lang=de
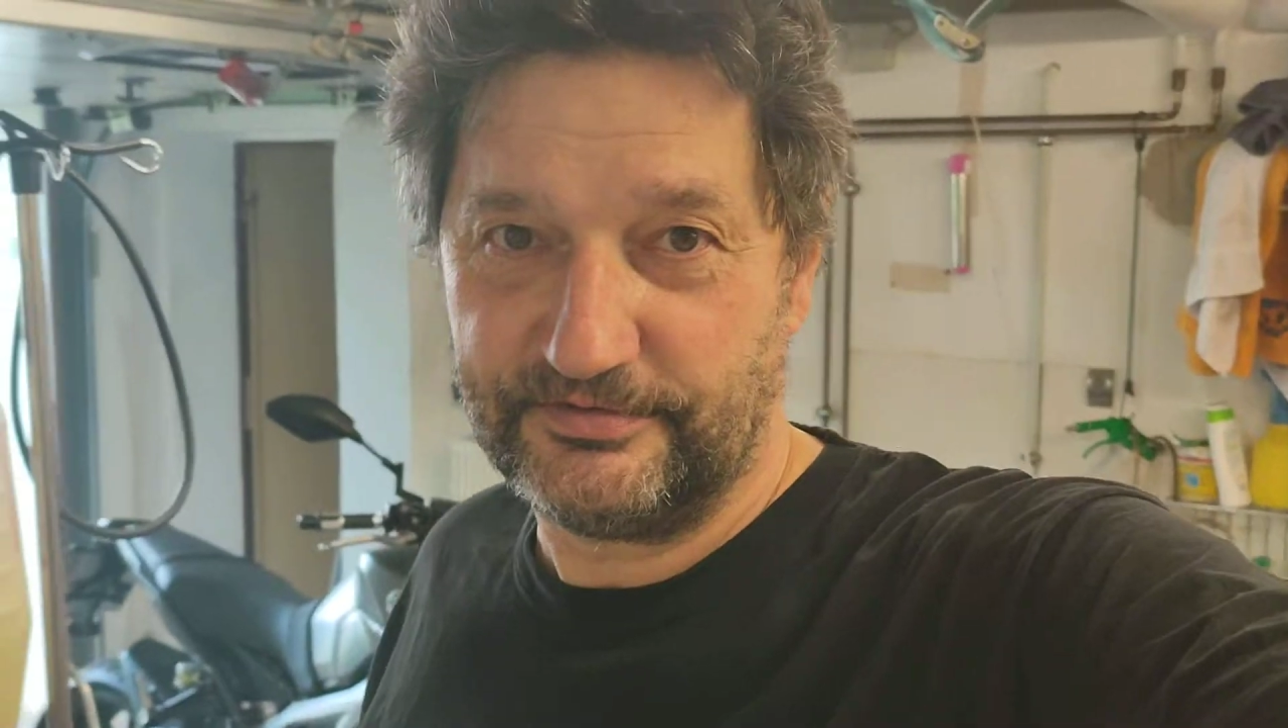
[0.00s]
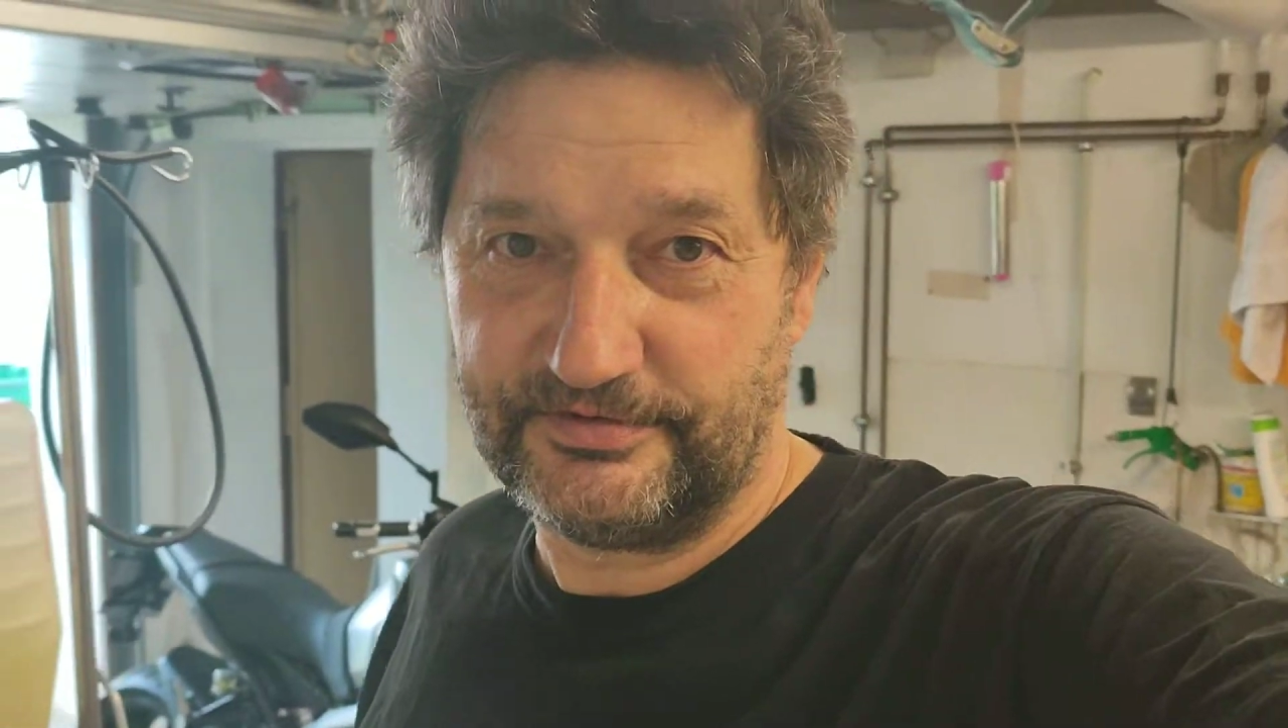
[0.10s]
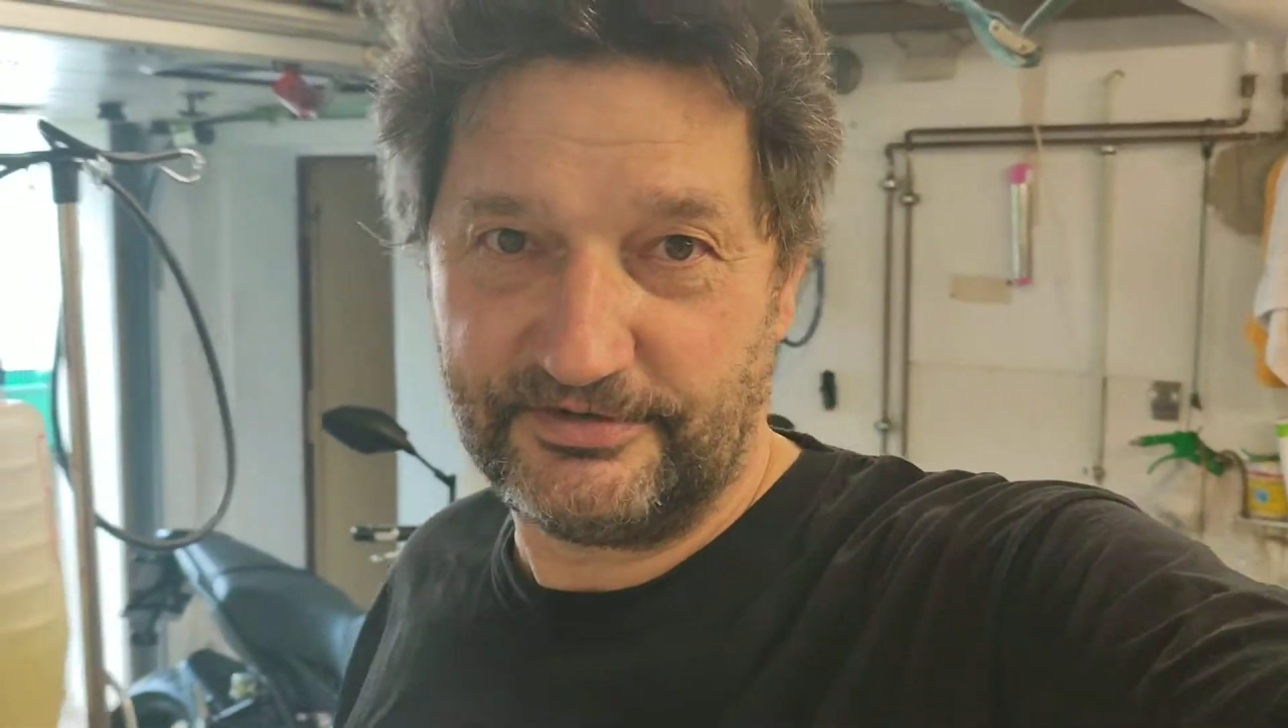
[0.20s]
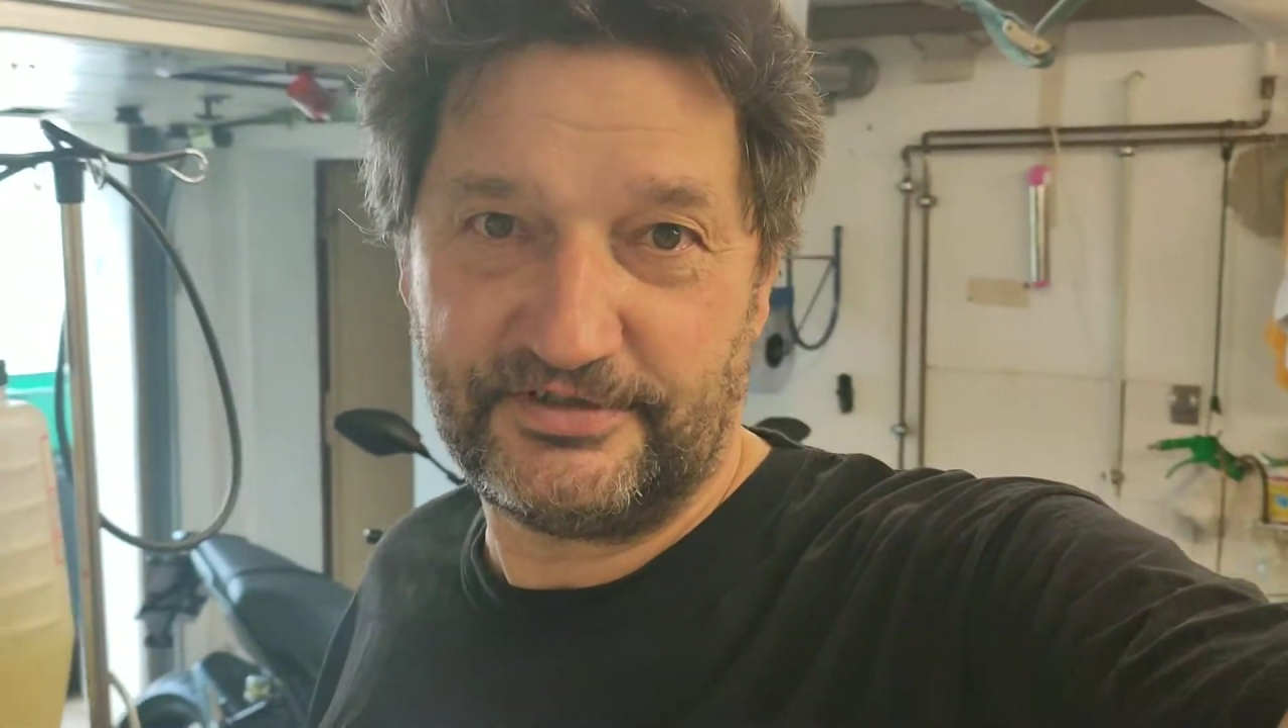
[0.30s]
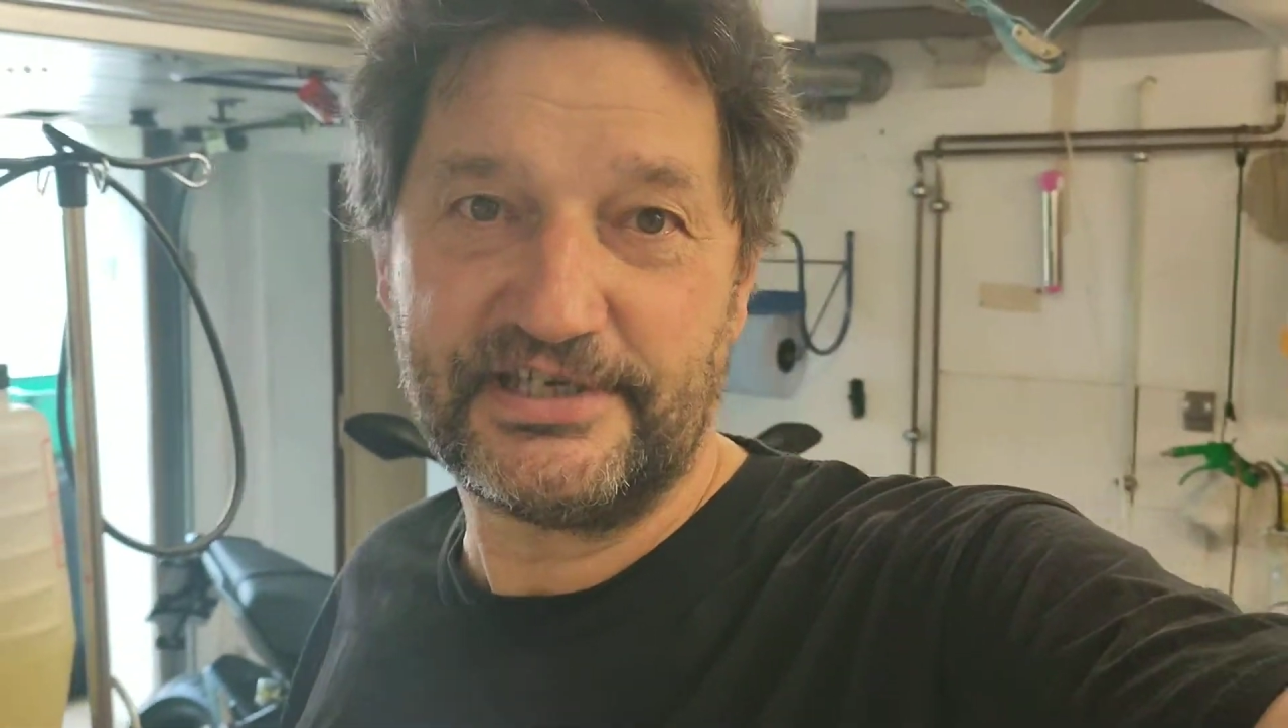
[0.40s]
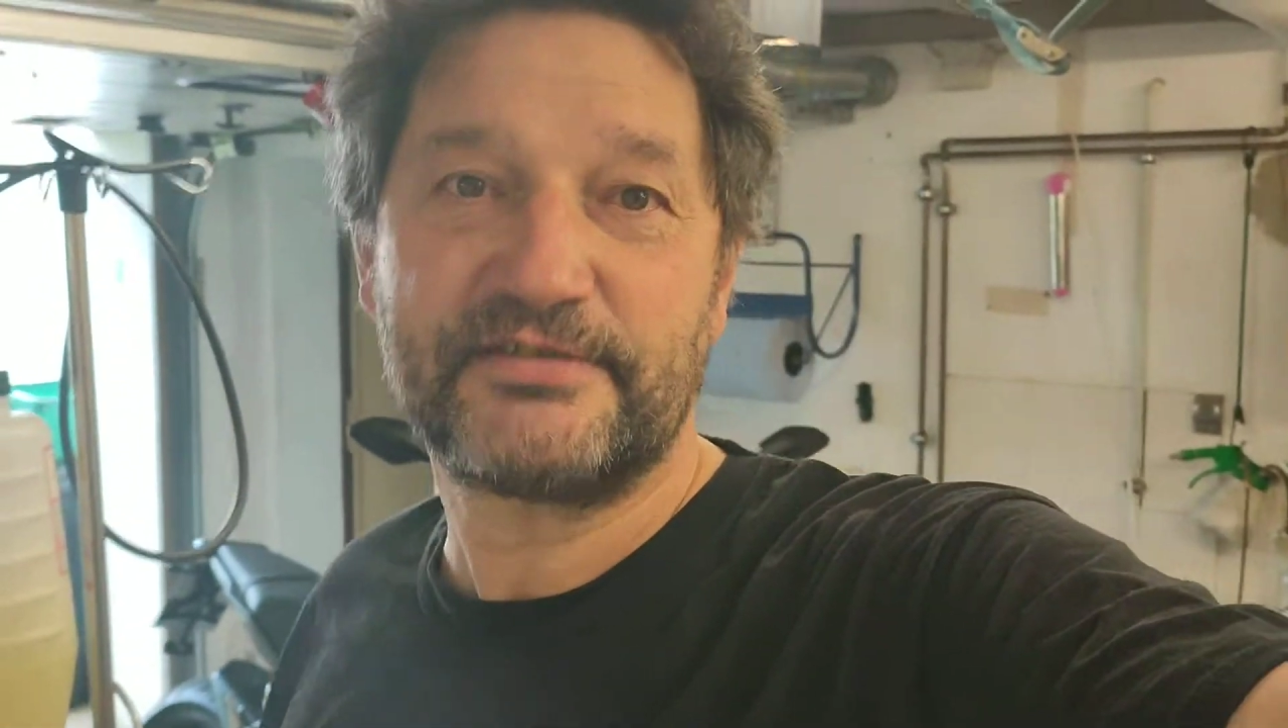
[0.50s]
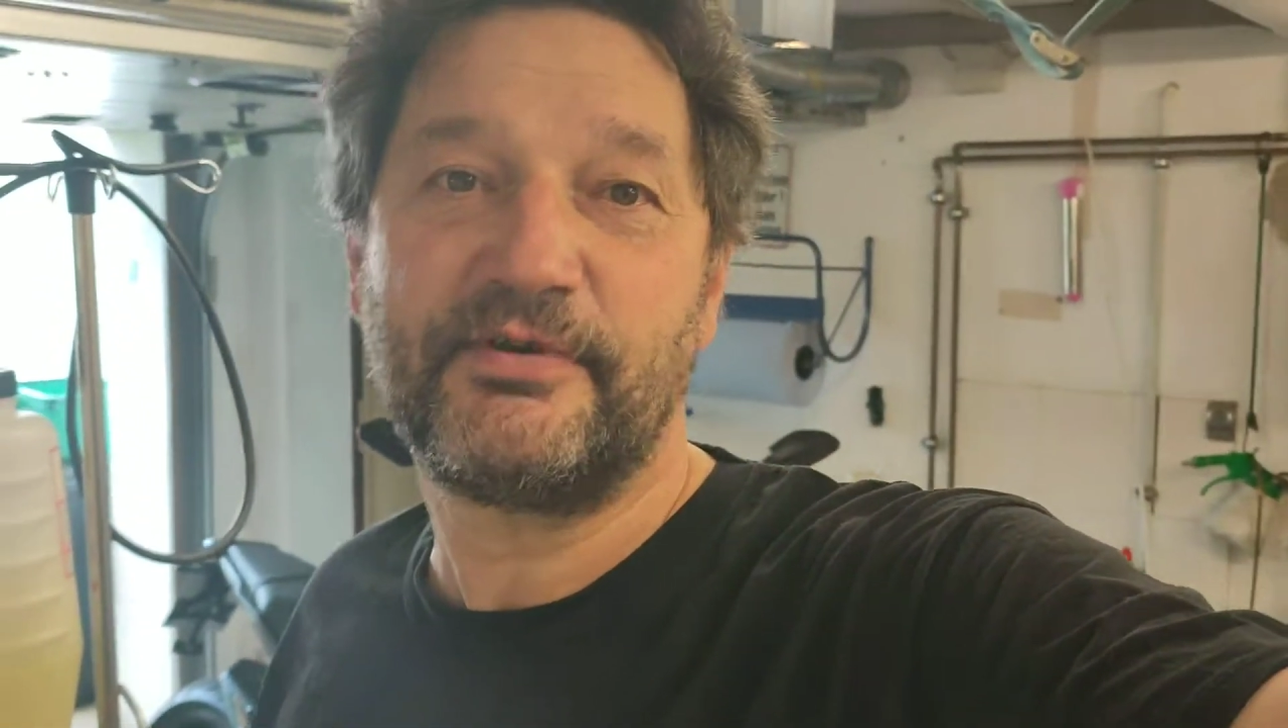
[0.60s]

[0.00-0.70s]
Das nächste